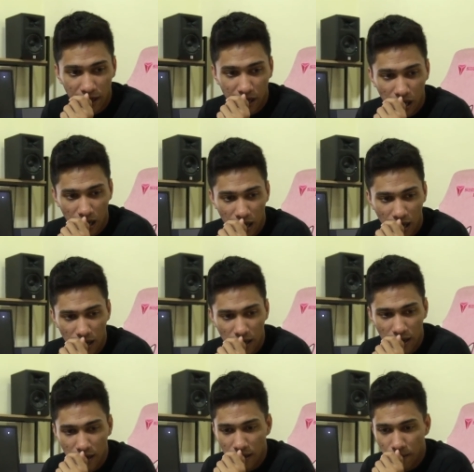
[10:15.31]
para
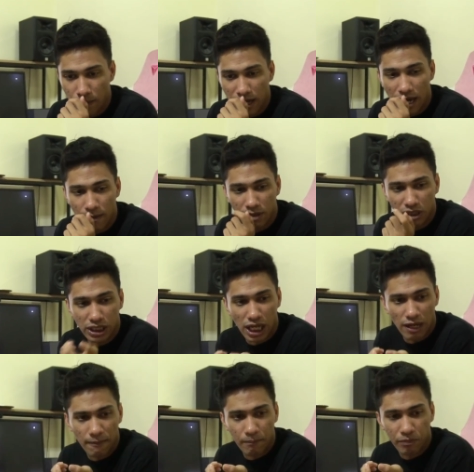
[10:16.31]
malaman
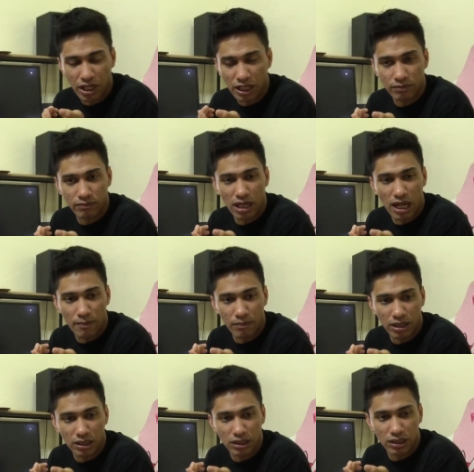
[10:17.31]
niya at
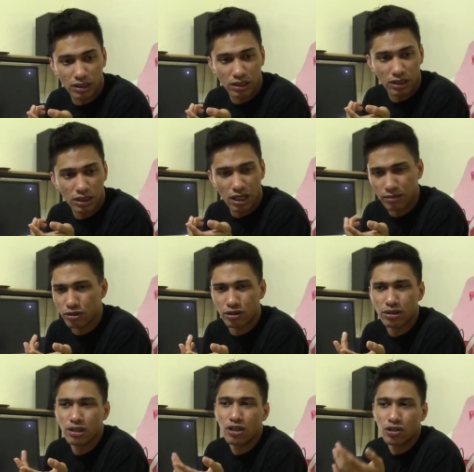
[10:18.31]
malaman, ano mo
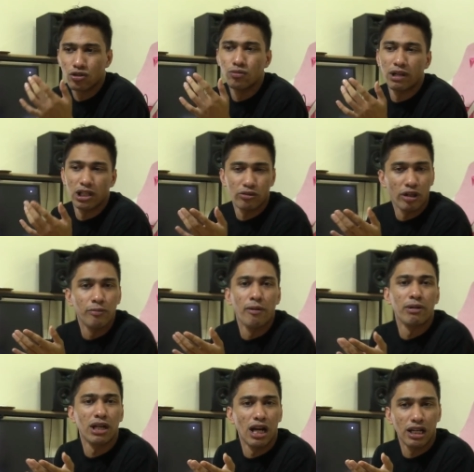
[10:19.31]
yun, kung may trade ba
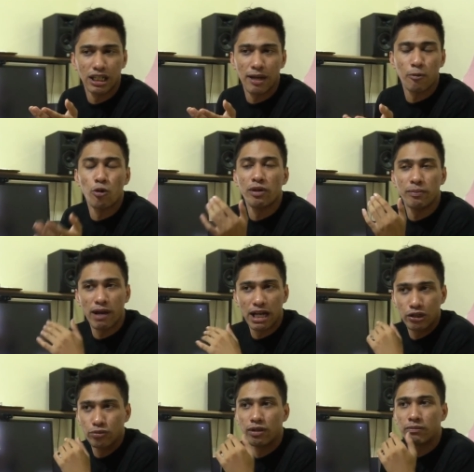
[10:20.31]
magaganap o may
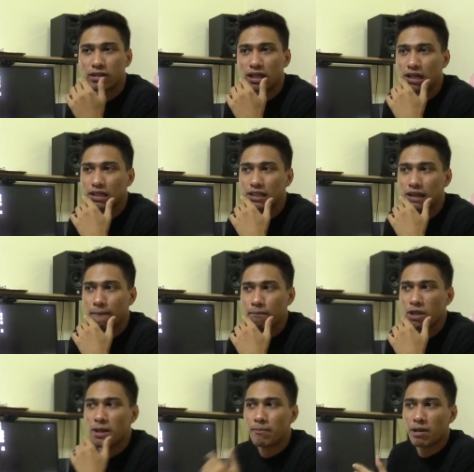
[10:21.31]
buyout ba magaganap.
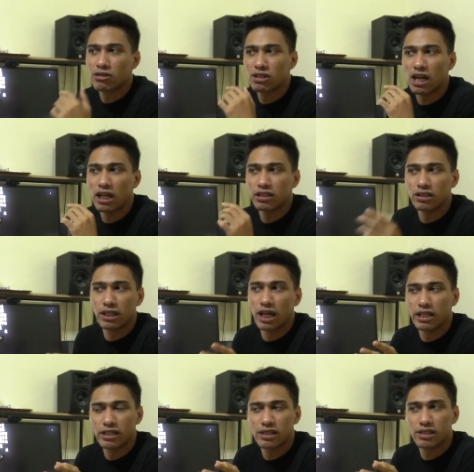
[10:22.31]
Pero sa ngayon
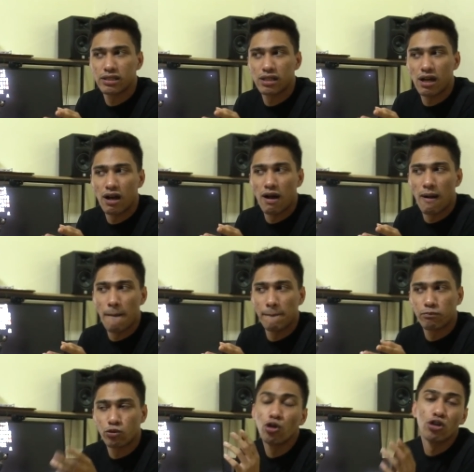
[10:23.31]
guys,
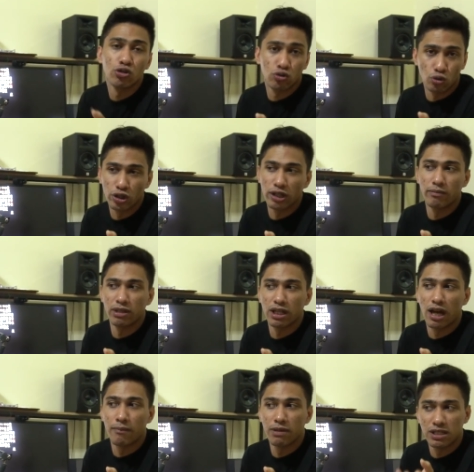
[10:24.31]
um, tuloy yung tournament
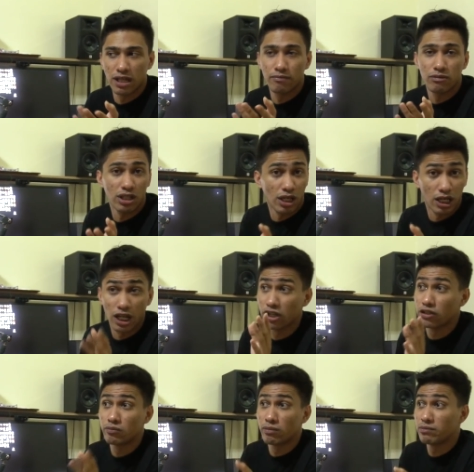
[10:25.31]
namin sa MDL.
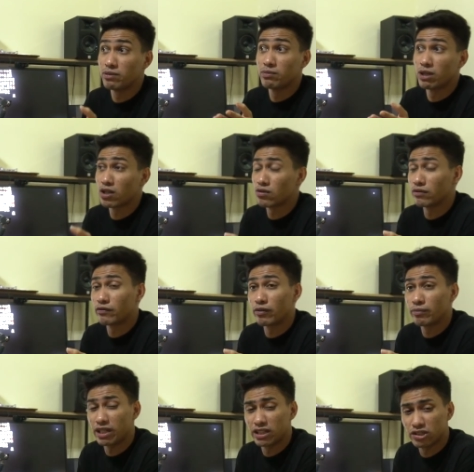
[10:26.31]
Ayun yung may bibigay kong
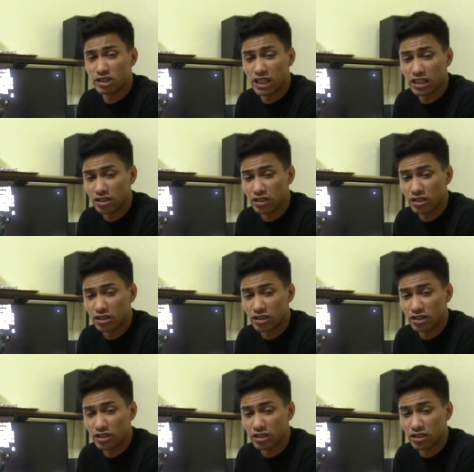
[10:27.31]
information sa